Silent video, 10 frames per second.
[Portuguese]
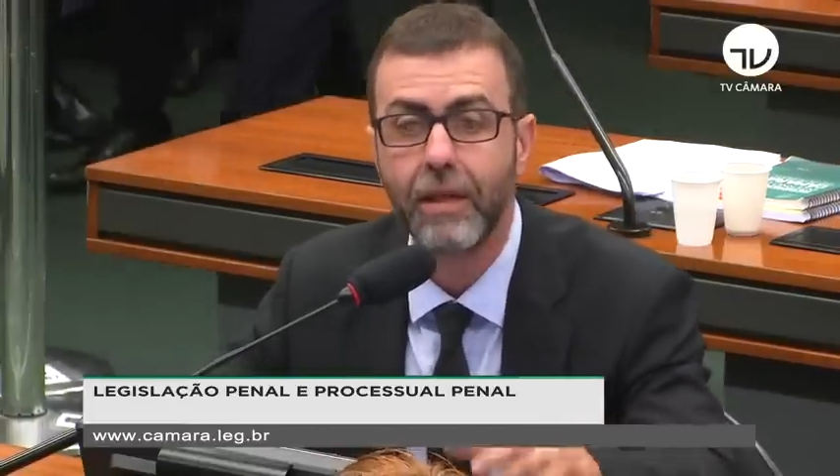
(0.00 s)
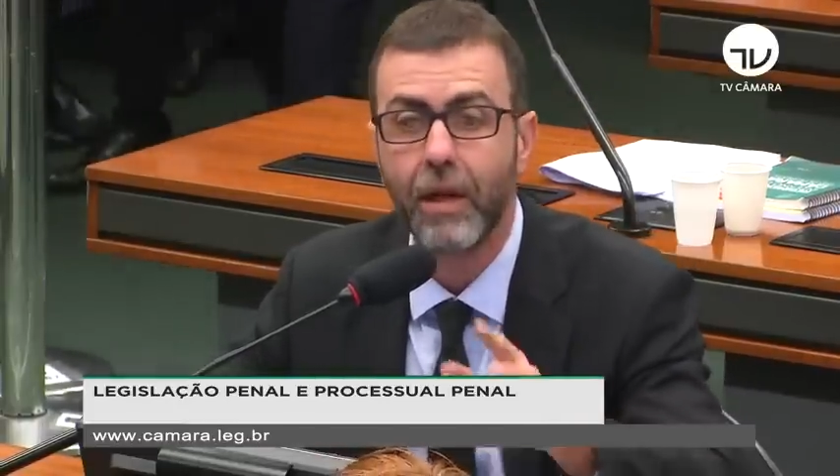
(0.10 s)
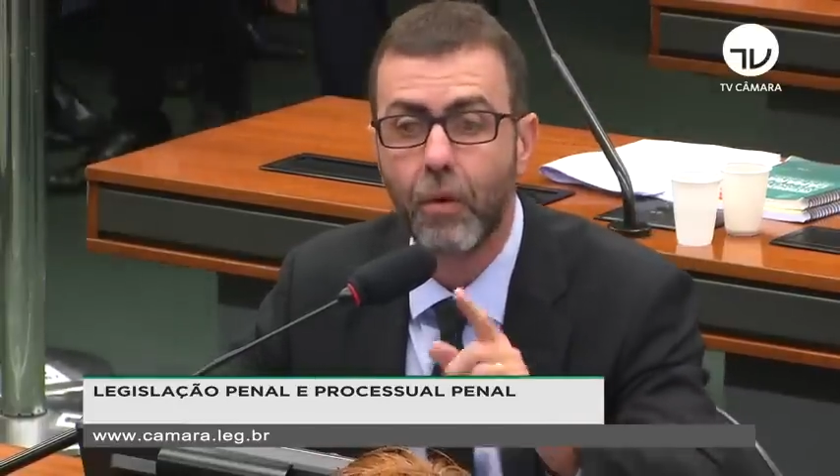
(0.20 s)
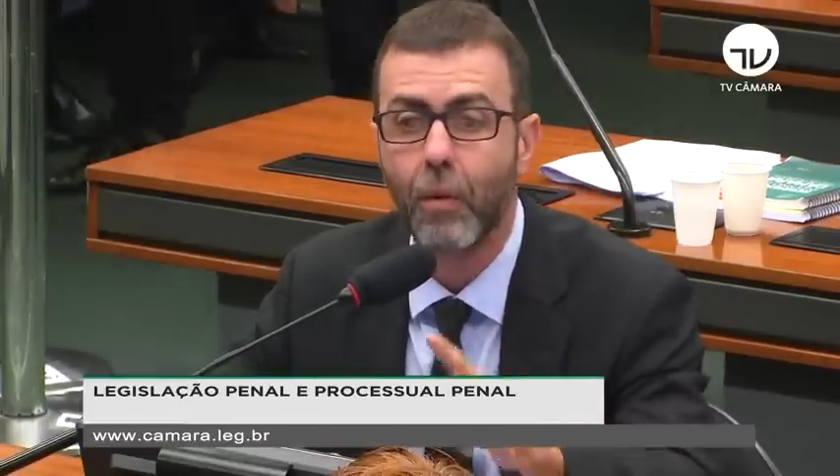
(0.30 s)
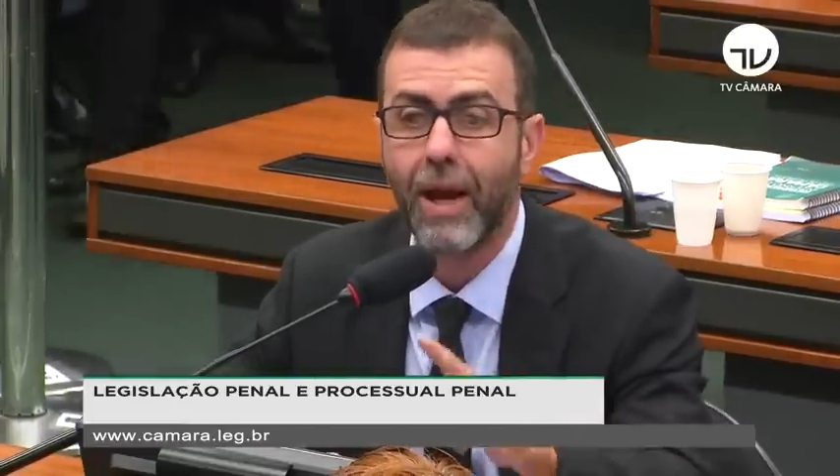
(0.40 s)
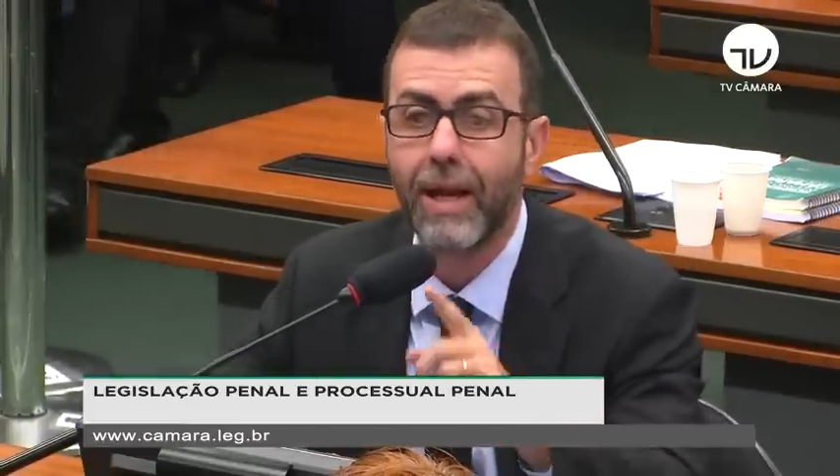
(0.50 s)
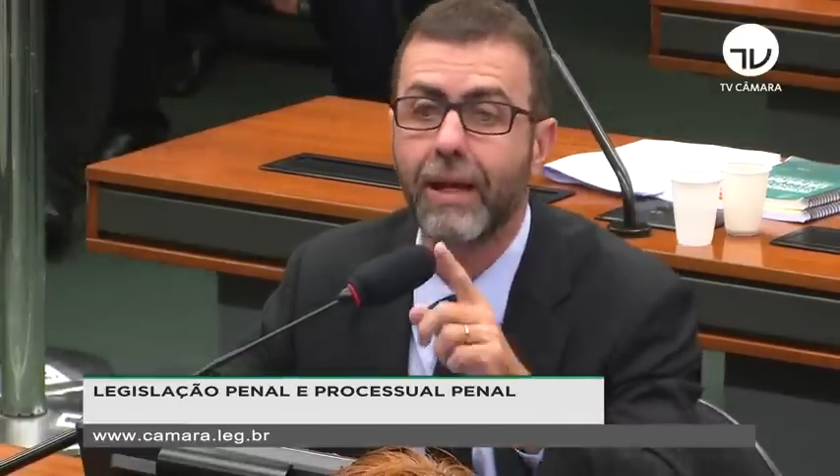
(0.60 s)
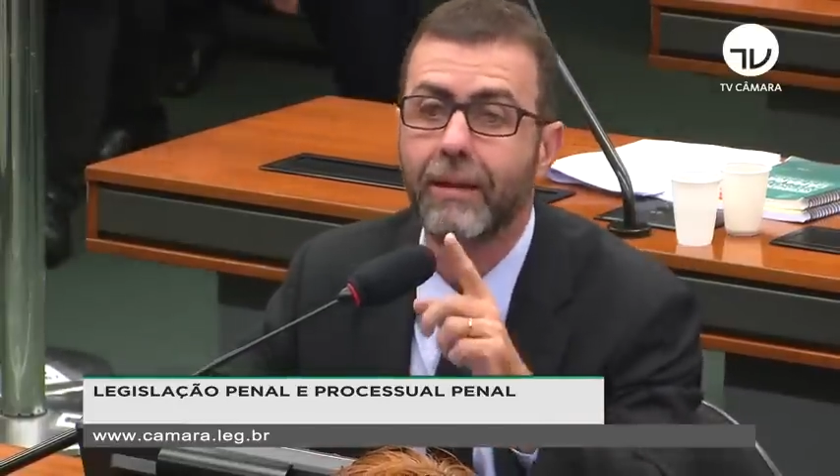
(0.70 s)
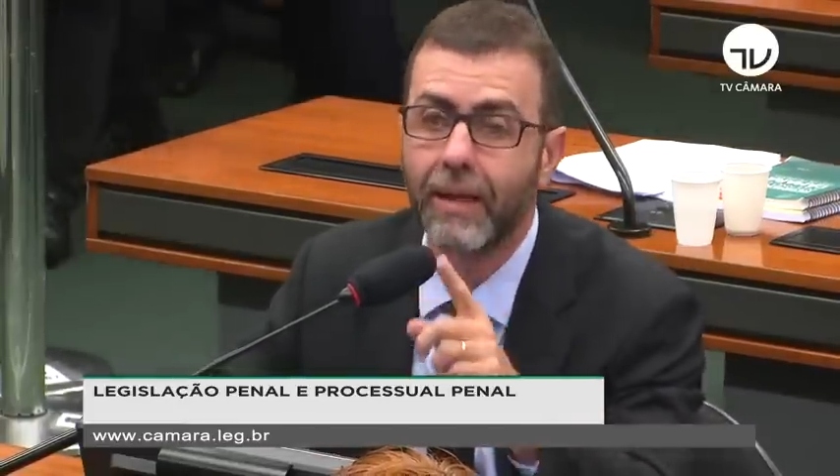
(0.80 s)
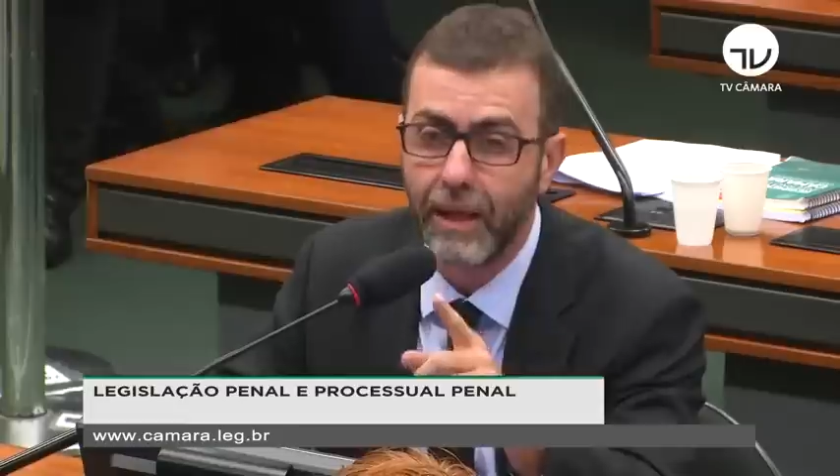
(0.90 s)
e eu
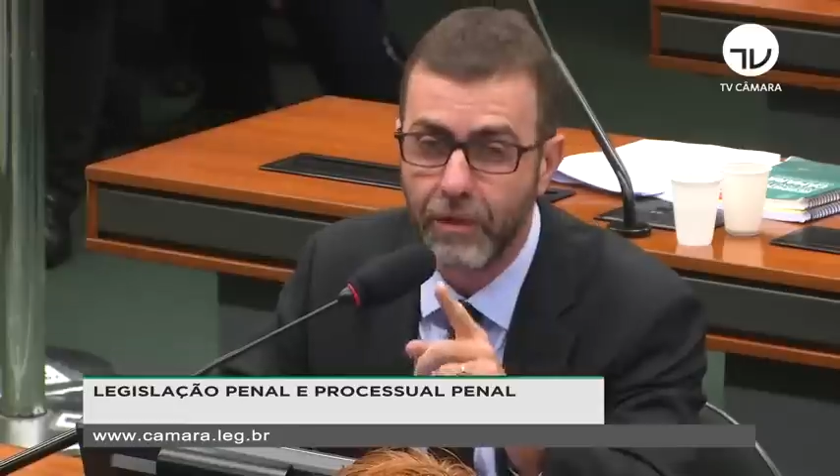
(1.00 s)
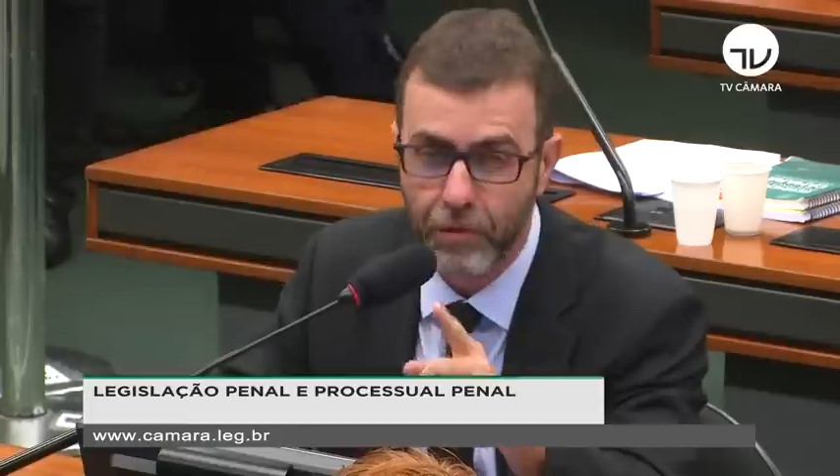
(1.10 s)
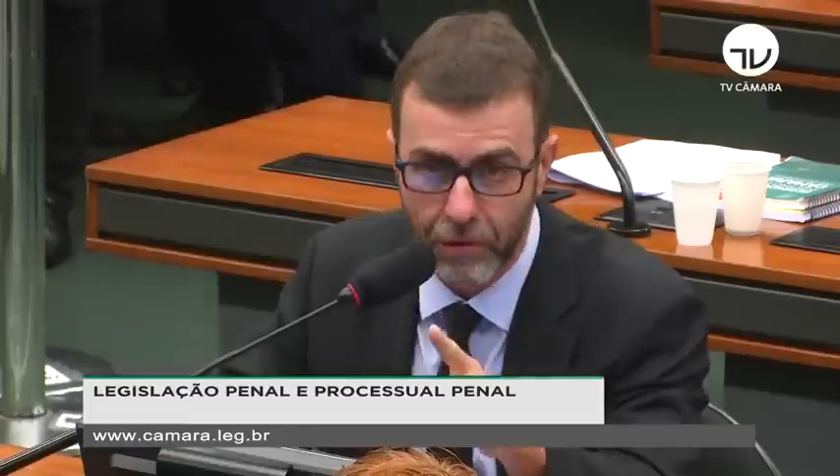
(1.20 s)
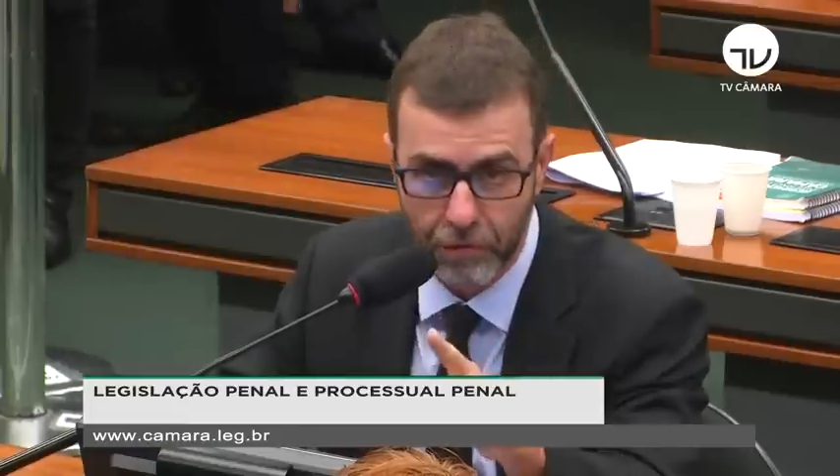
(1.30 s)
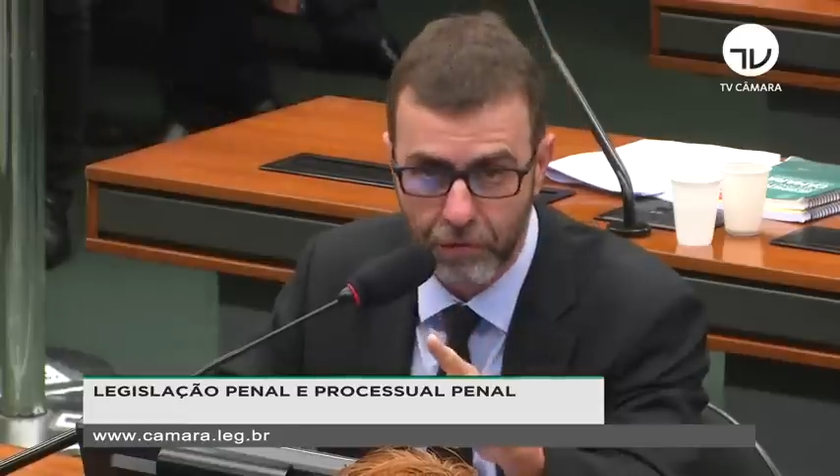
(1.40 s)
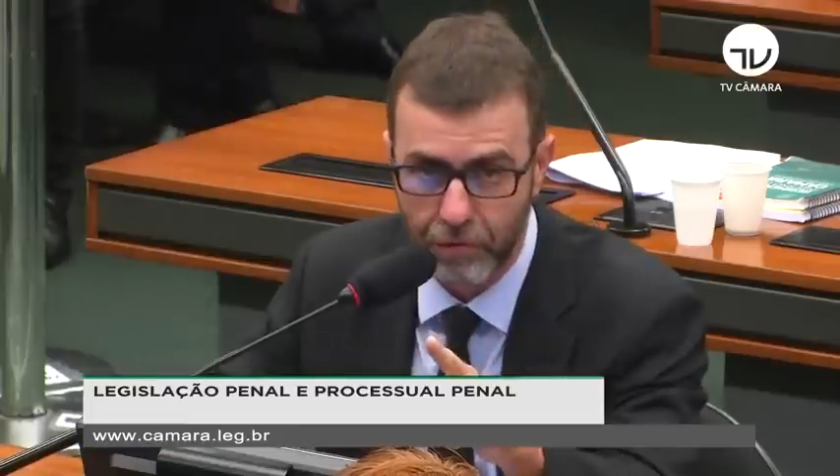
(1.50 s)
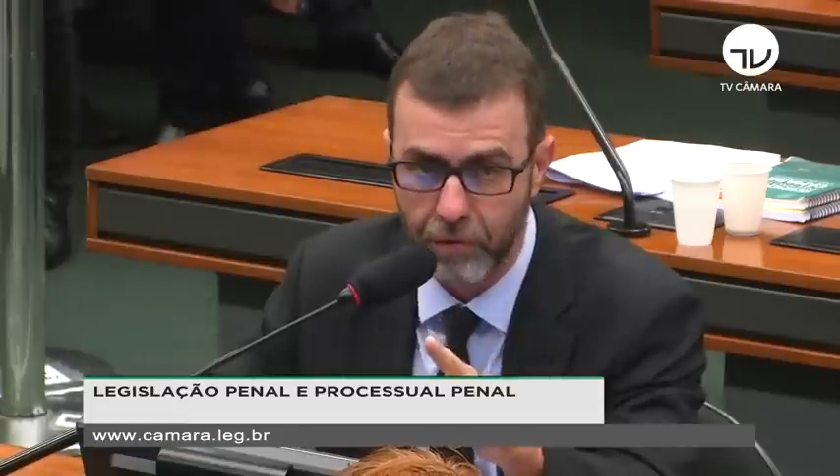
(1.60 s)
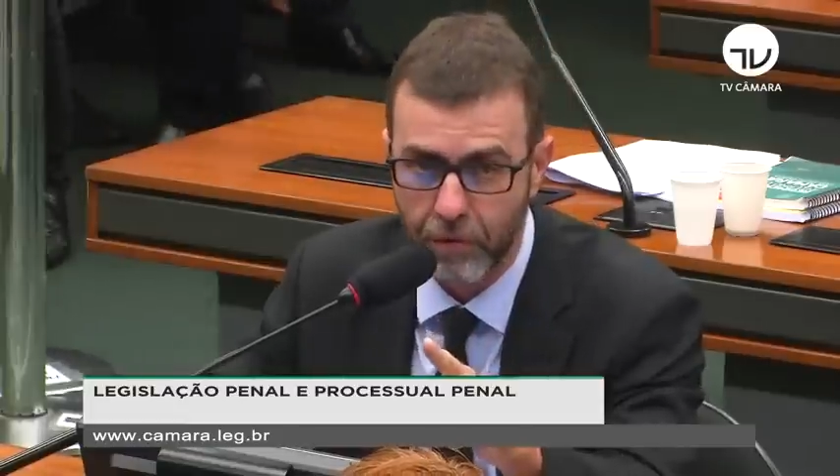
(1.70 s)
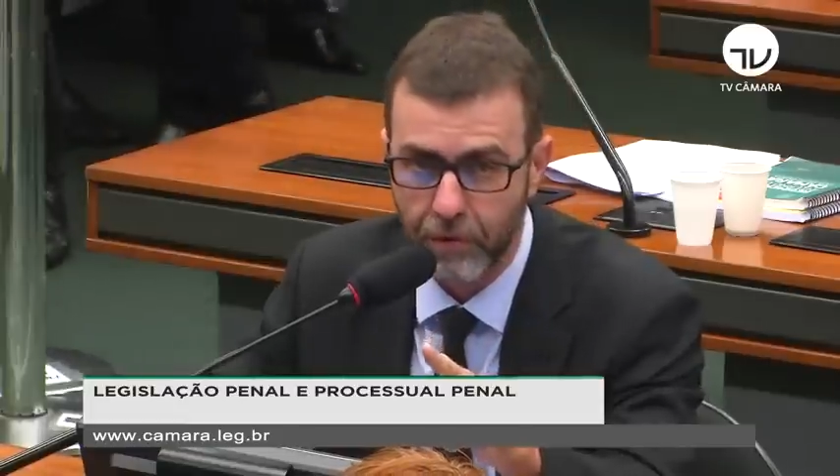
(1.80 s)
alertei disso